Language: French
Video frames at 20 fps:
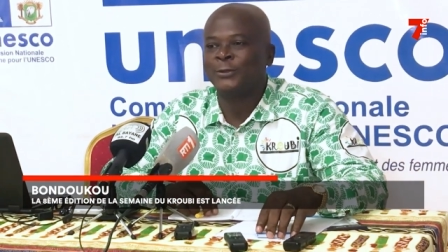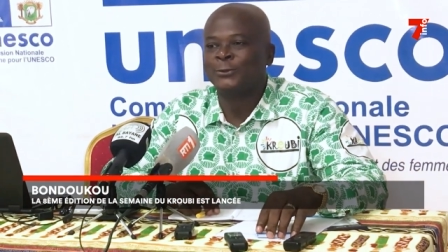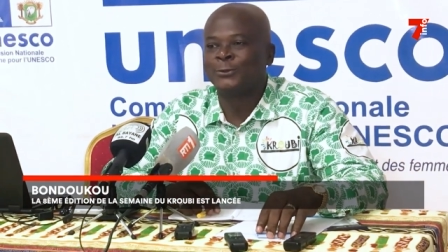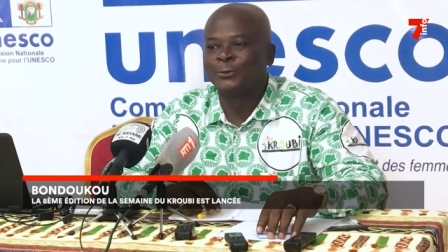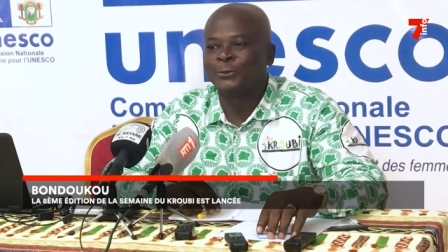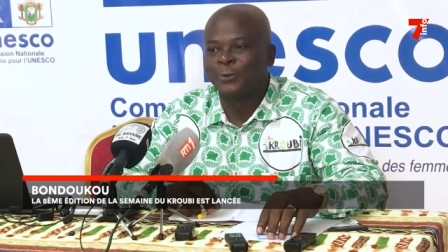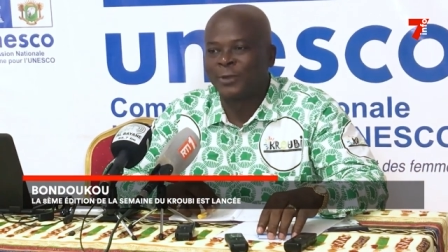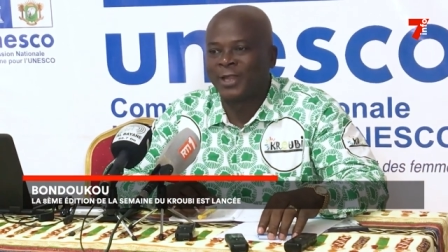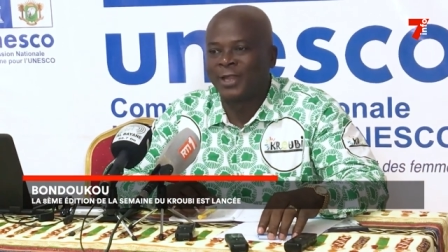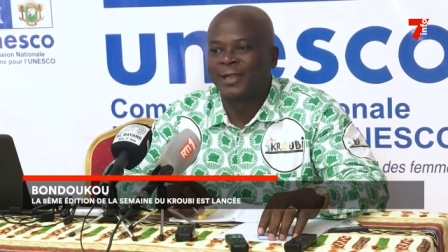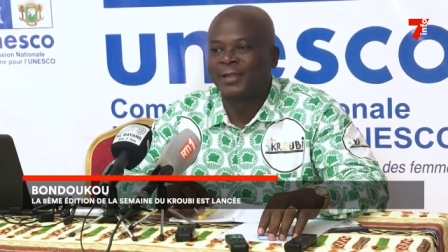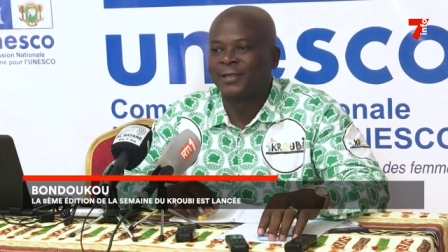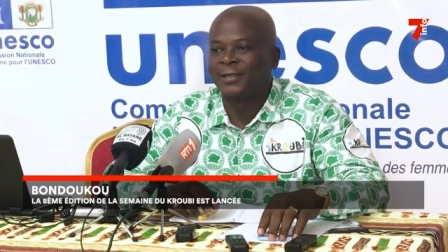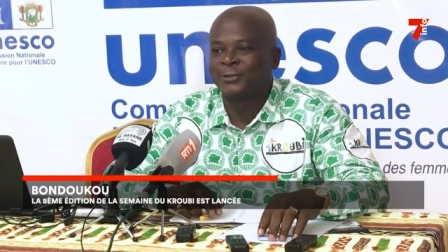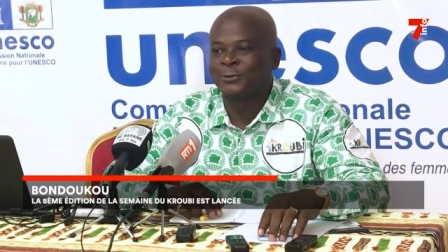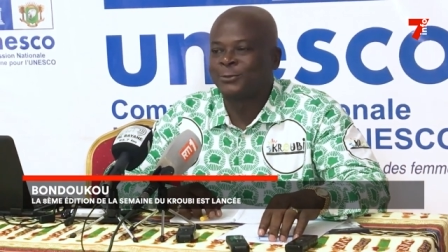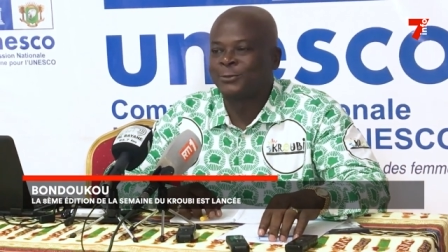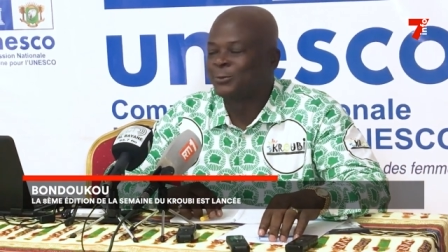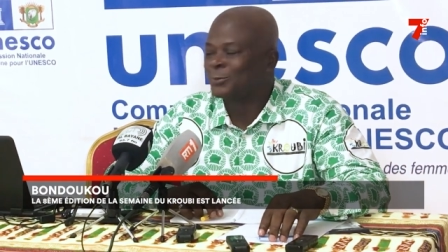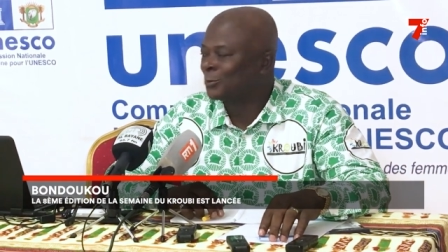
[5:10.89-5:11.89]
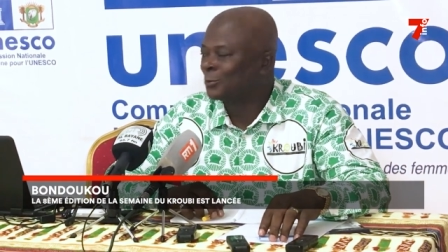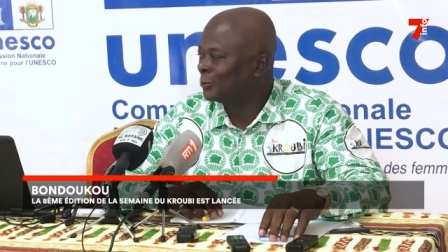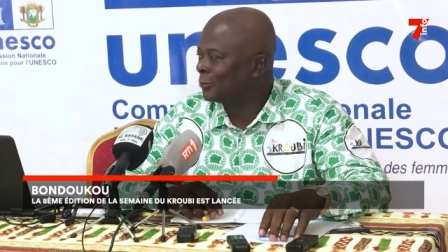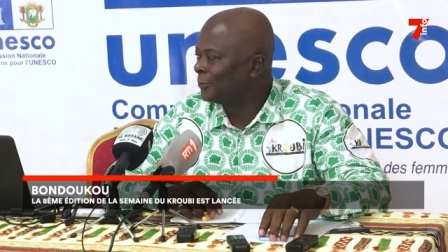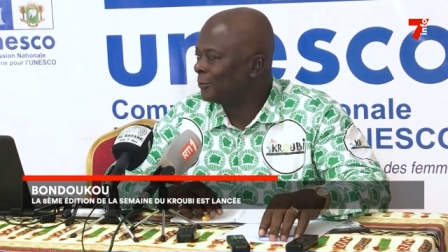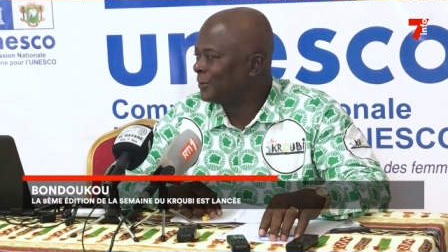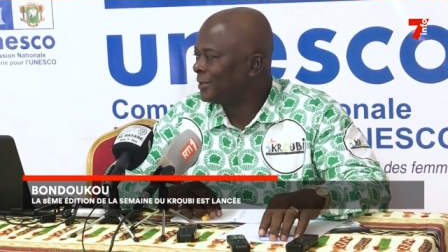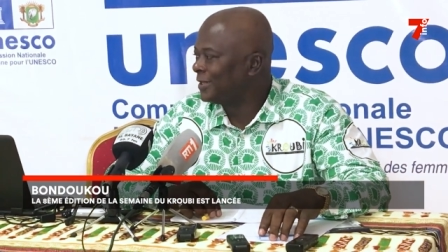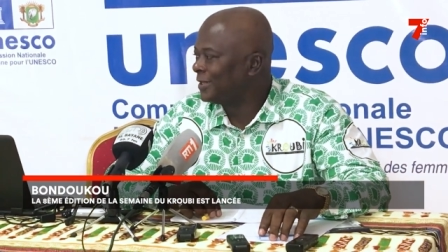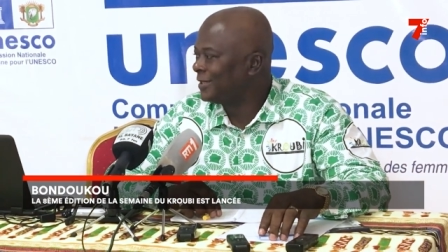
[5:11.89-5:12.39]
Sur la danse du
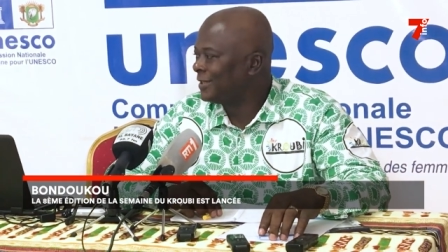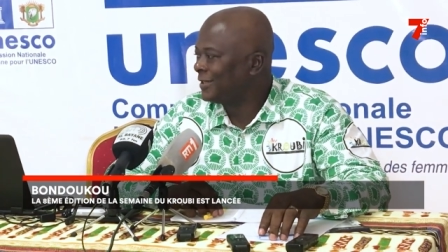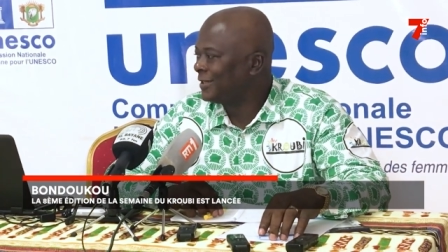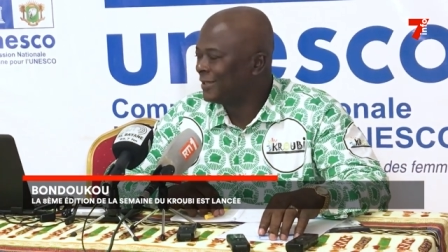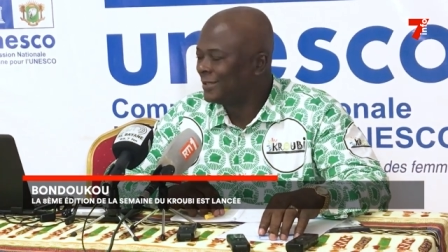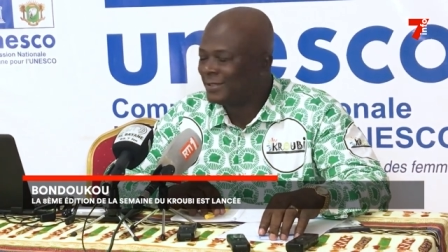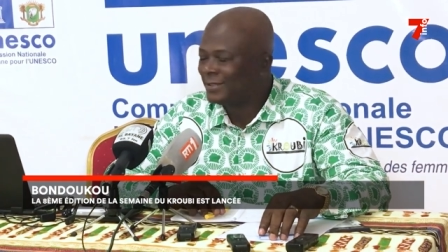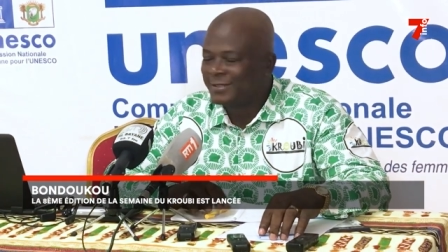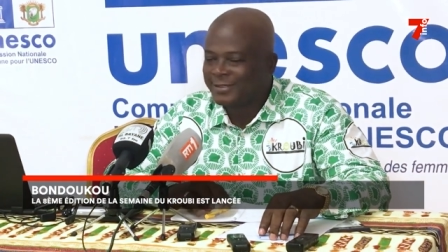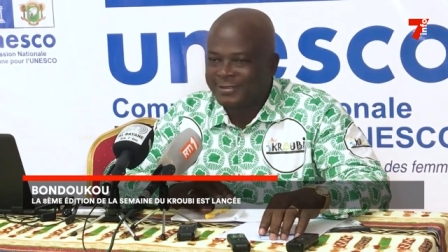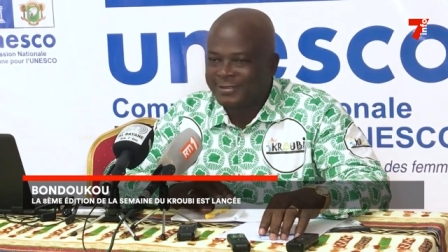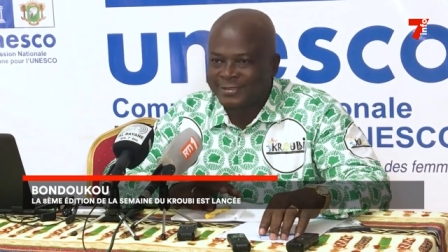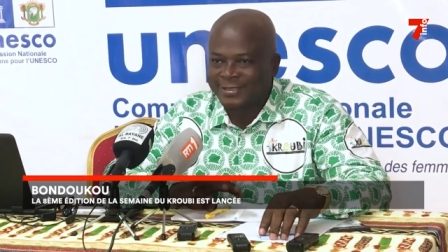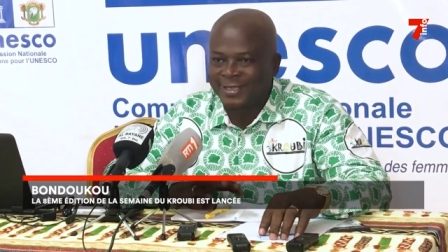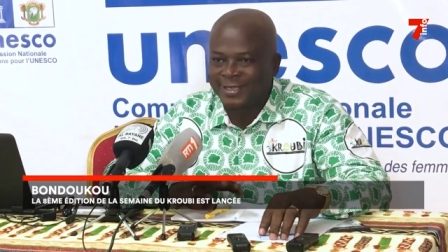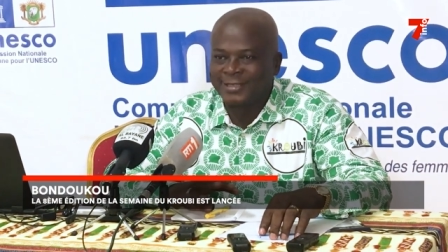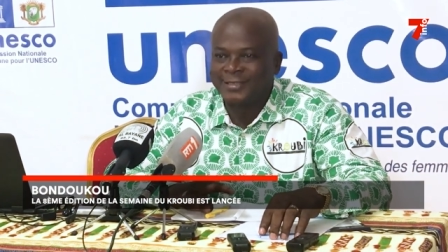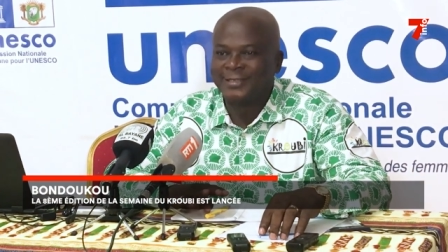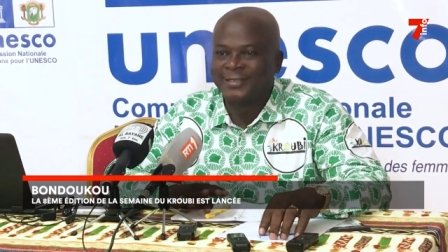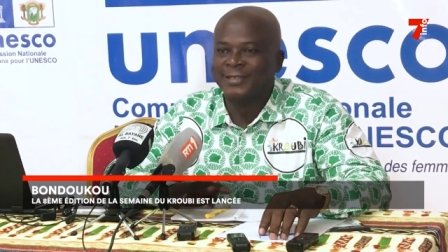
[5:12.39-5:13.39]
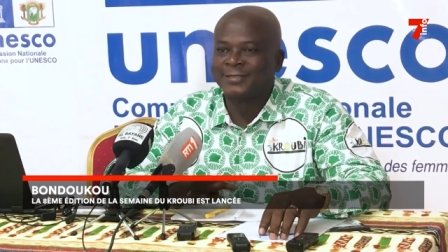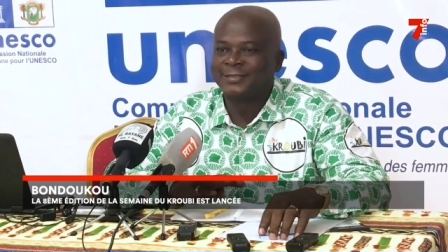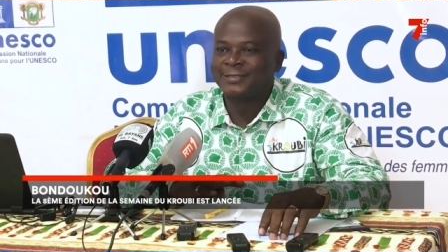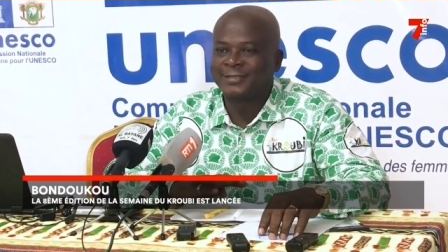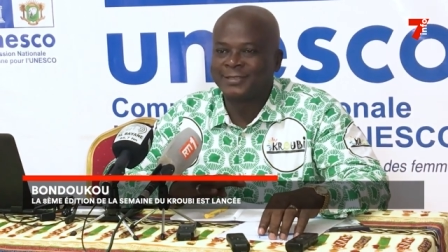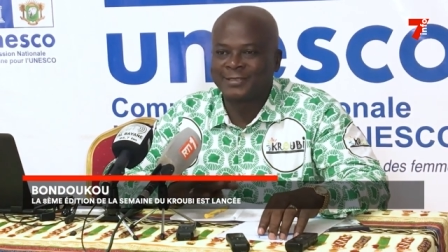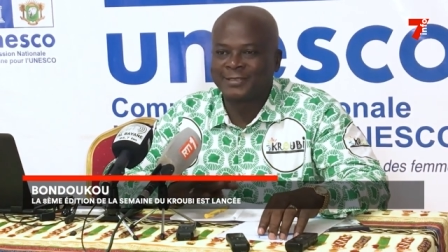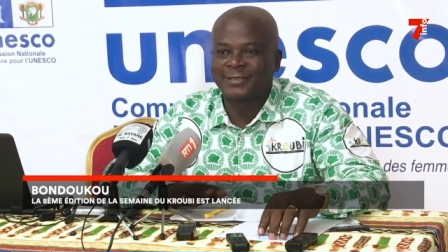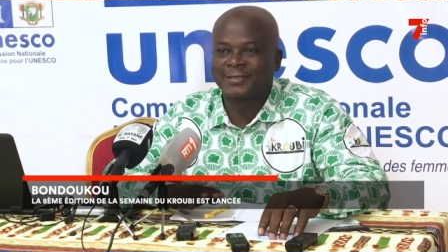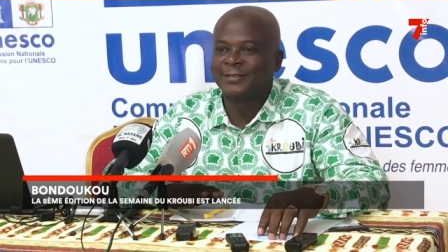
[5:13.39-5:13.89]
produit, c'est
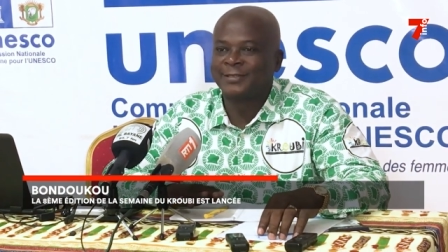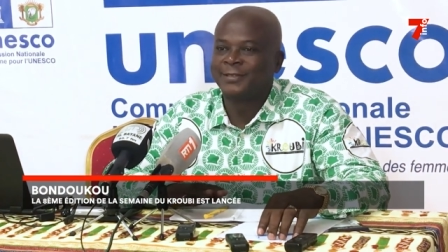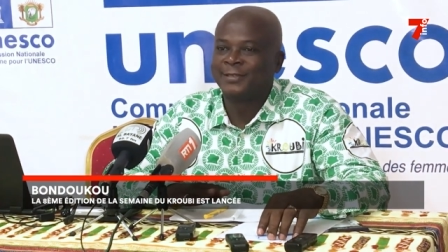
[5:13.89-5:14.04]
identique